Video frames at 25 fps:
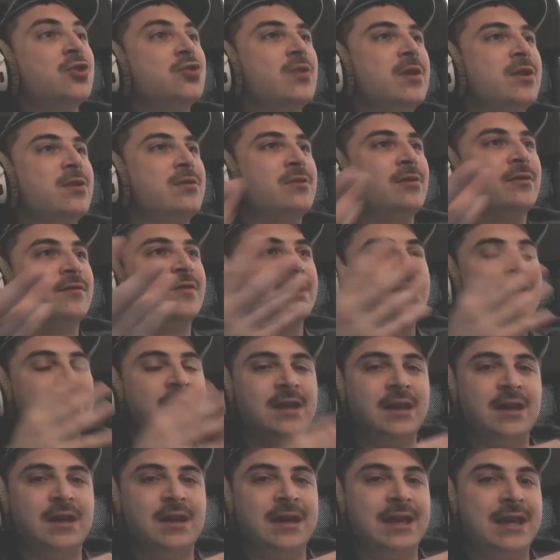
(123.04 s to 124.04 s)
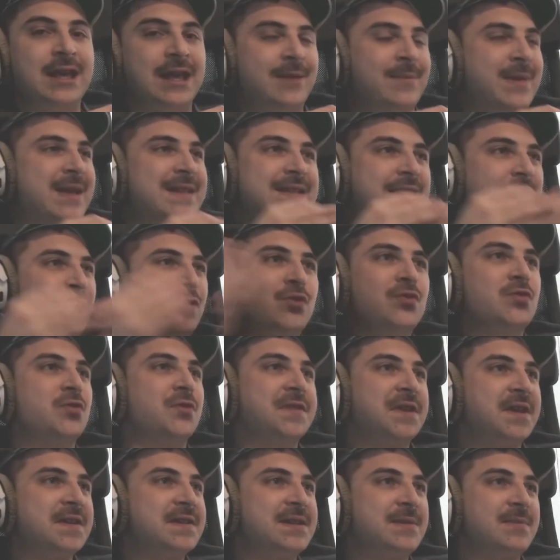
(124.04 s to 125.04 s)
joyeux en fait. Et là, c'est tout le
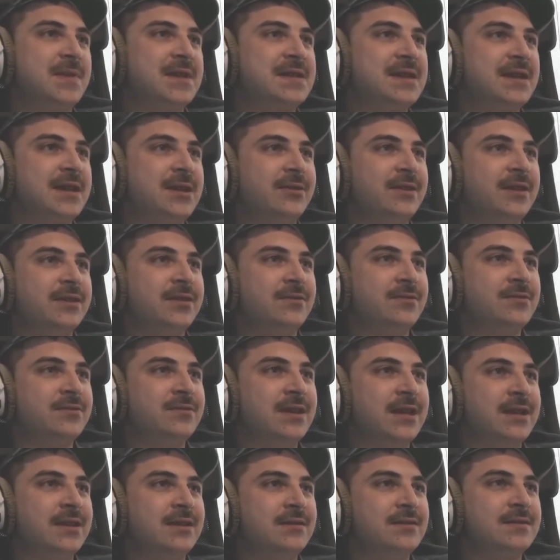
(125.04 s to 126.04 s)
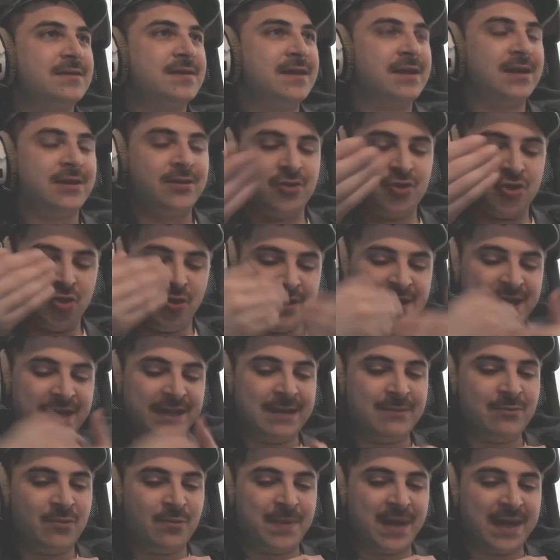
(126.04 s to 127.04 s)
contraire qui s'est passé avec En Goulag. C'est-à-dire que je
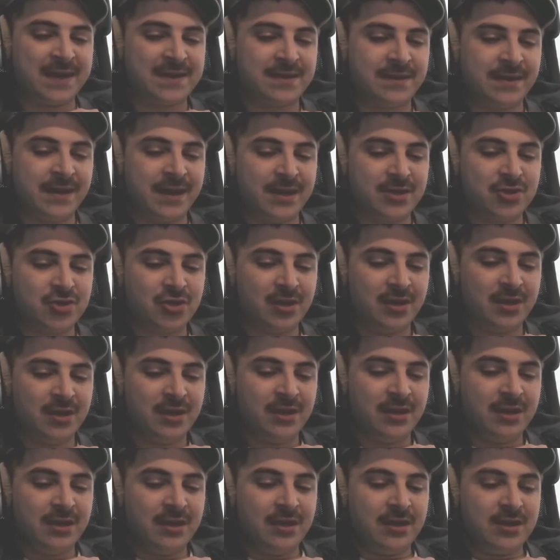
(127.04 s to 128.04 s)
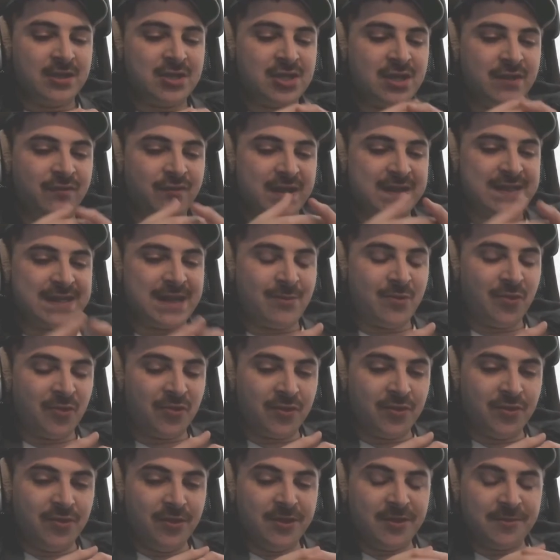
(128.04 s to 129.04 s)
regardais mes personnages, j'étais face à mon
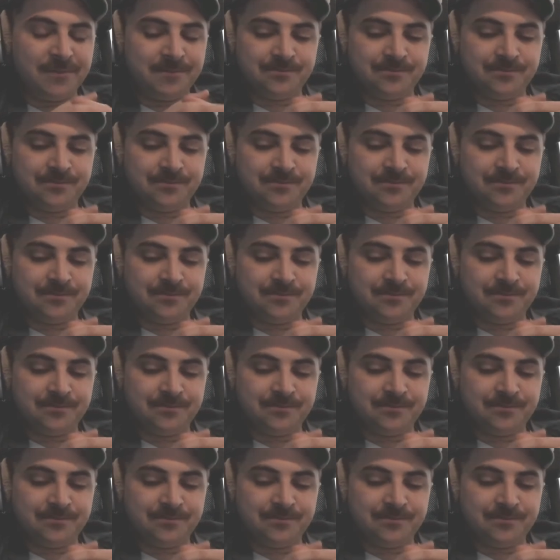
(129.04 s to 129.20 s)
truc